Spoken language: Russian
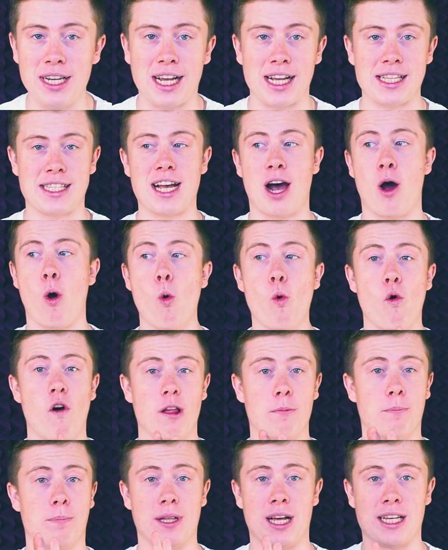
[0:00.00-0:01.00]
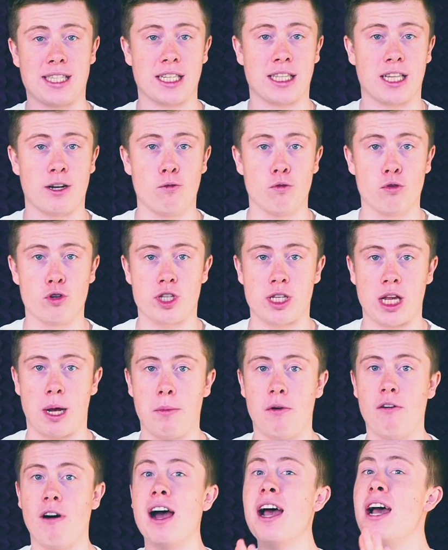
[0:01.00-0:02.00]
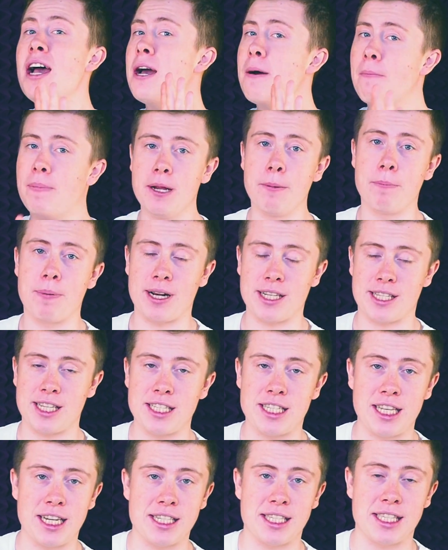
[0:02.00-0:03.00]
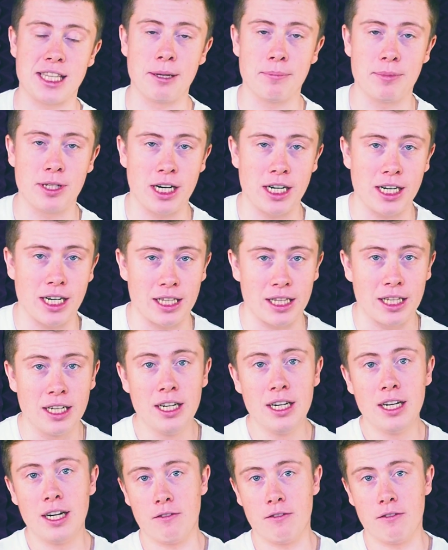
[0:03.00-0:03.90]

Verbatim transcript: хотя у OnePlus того же самого при процессоре Snapdragon